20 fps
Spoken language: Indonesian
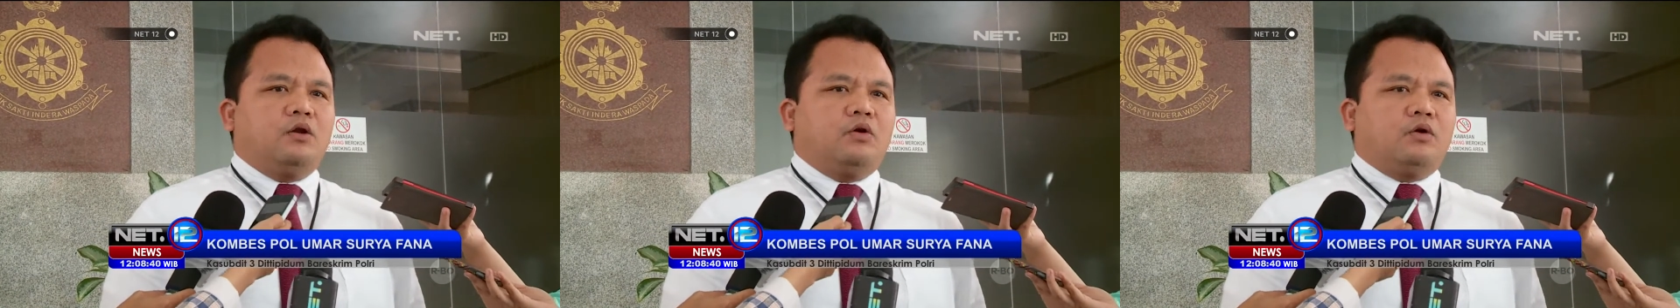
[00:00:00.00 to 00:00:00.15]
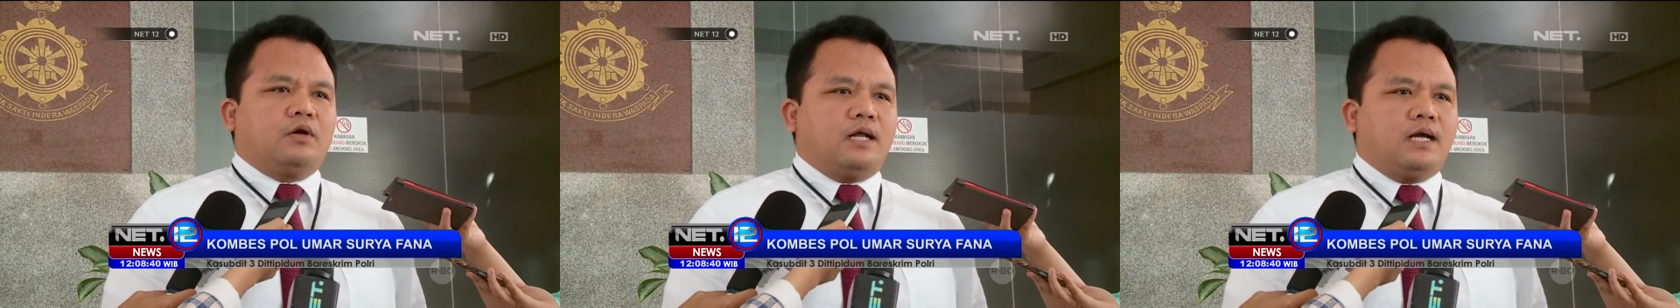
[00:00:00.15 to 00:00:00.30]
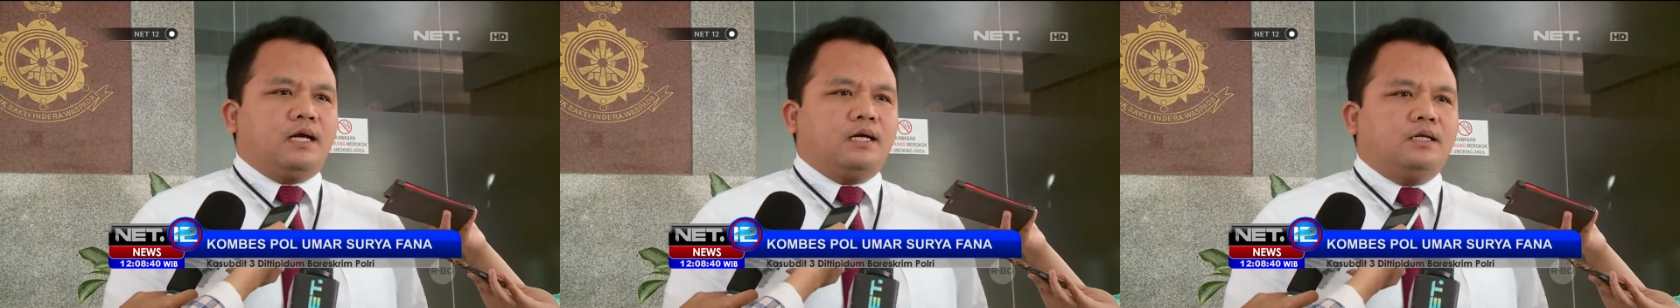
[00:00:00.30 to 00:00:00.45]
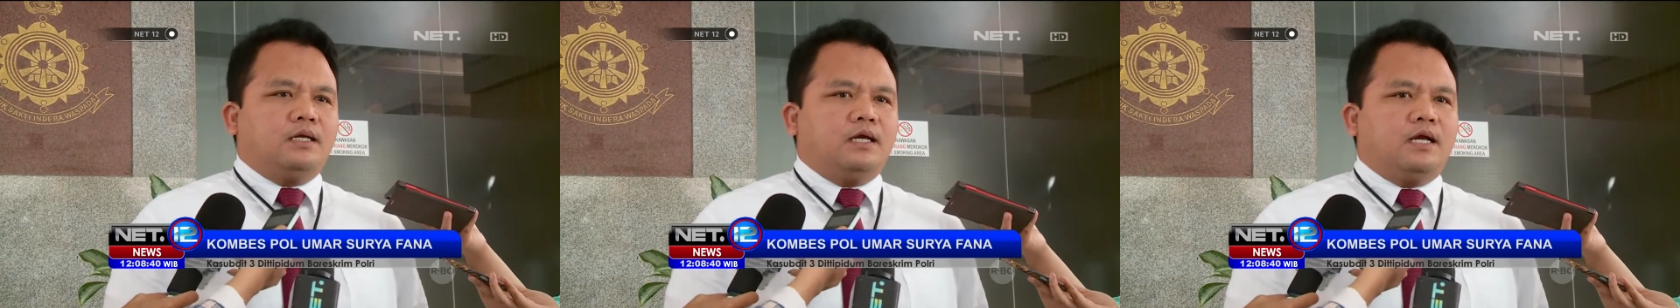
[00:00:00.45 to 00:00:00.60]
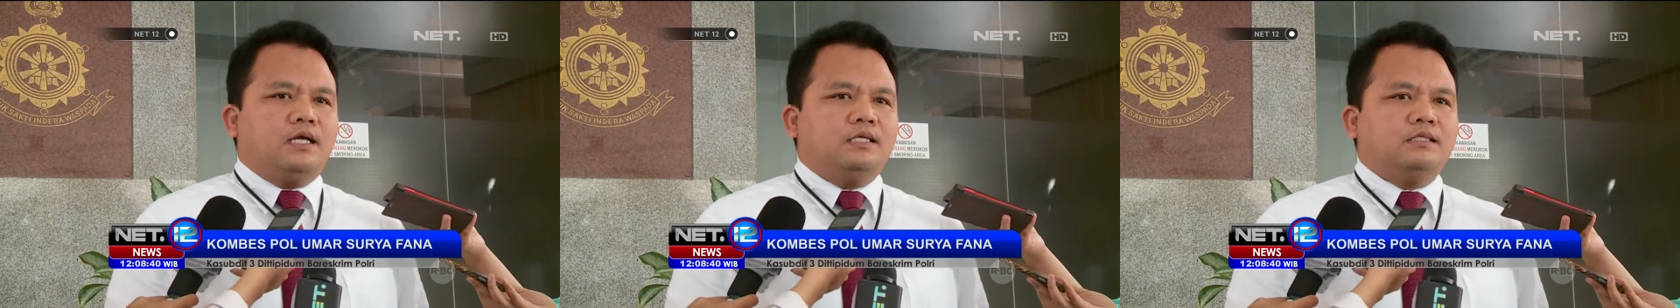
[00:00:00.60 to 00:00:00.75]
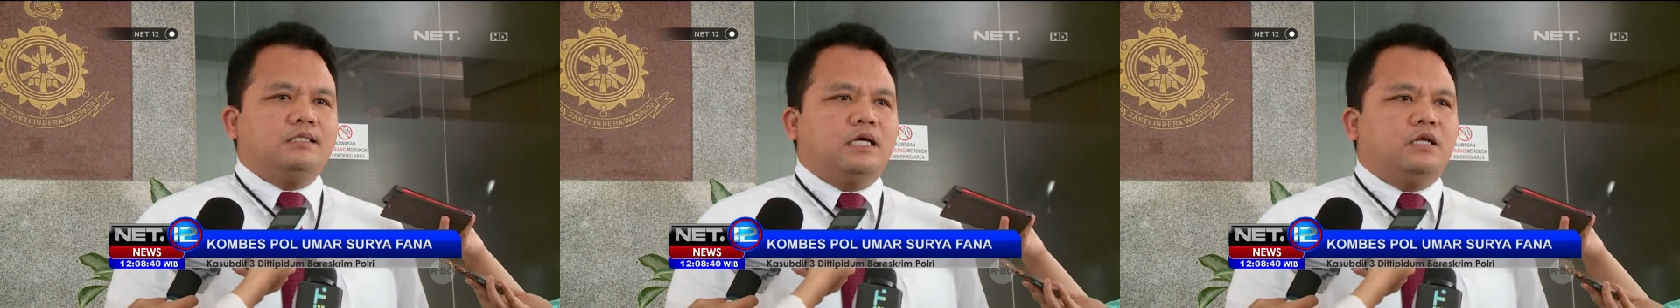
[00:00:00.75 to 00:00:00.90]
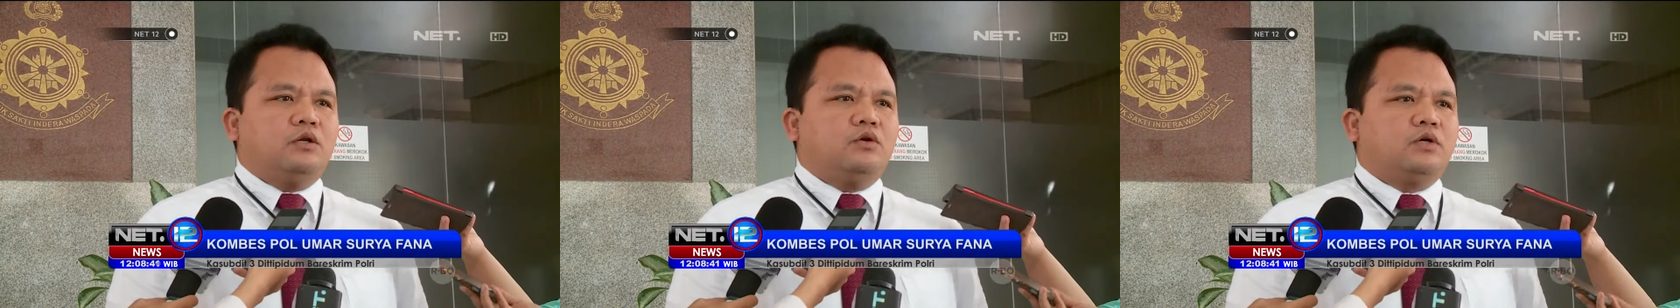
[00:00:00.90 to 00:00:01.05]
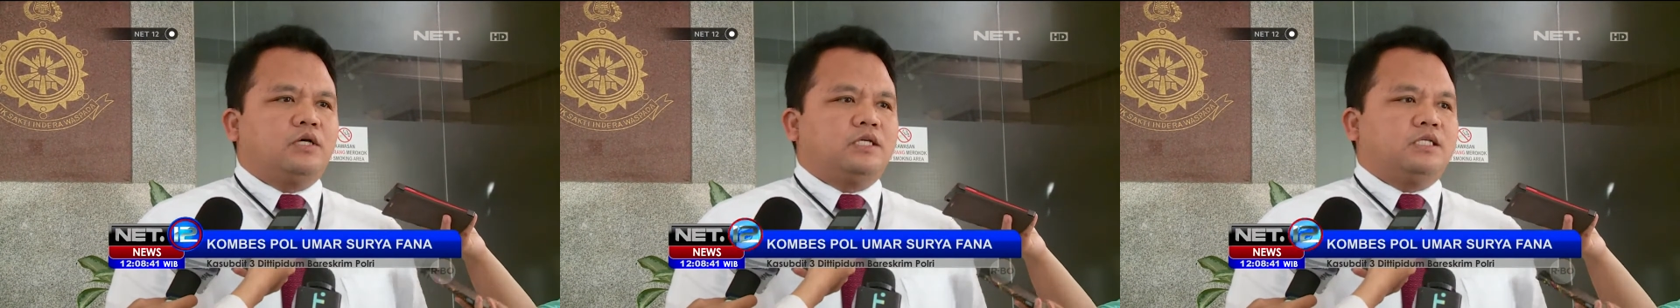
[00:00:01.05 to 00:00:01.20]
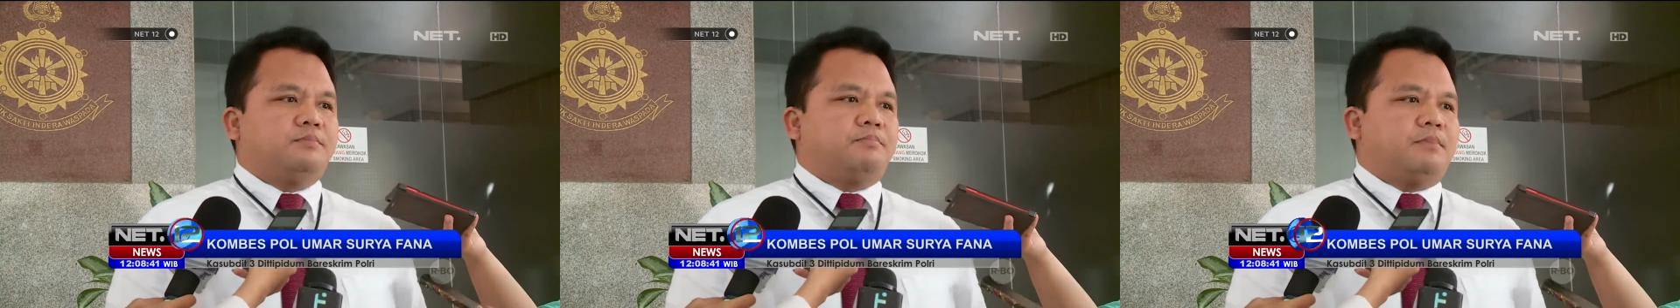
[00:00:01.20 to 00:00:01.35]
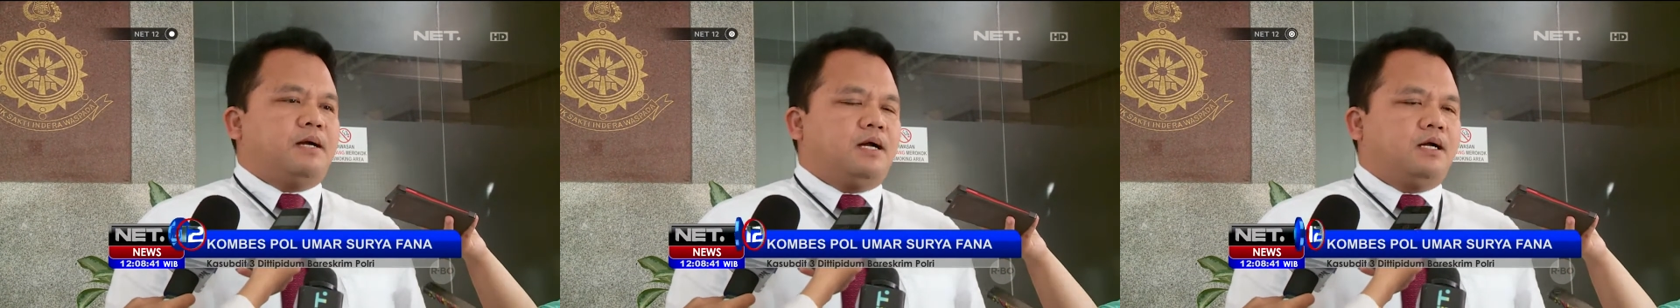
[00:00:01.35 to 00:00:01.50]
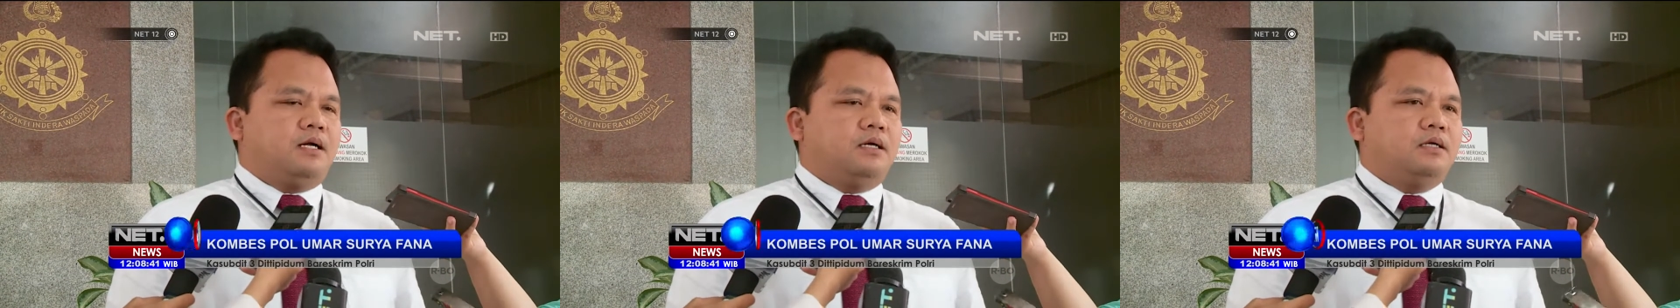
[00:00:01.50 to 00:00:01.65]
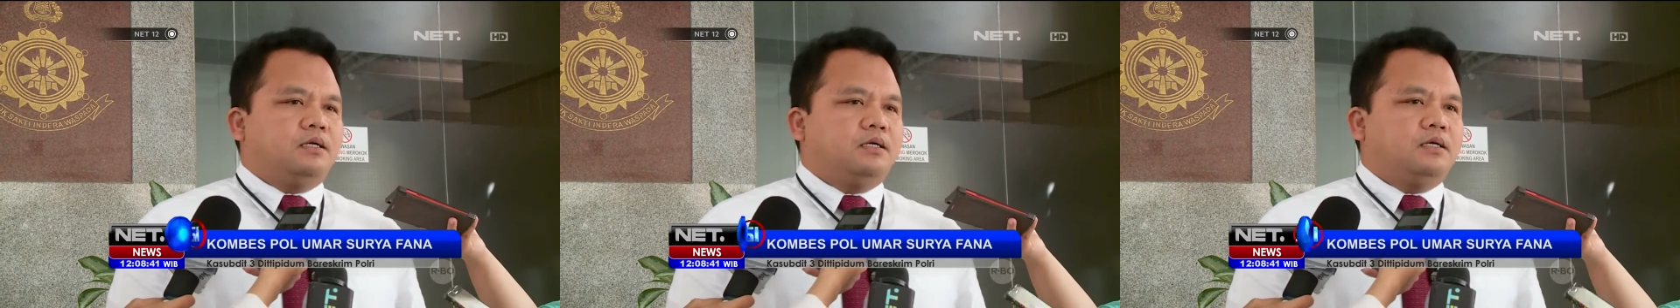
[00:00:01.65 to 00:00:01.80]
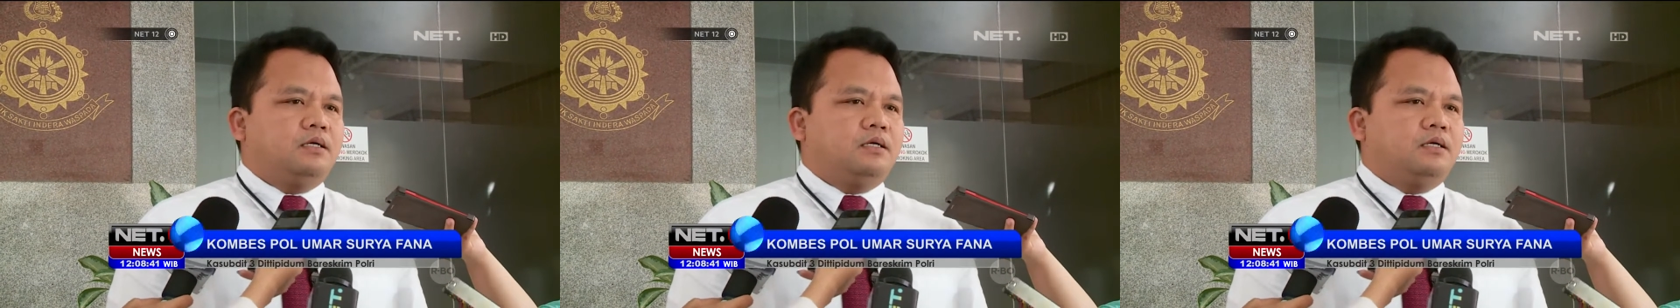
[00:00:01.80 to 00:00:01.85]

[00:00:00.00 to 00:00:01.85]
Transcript: orang dengan jalur ke Jepang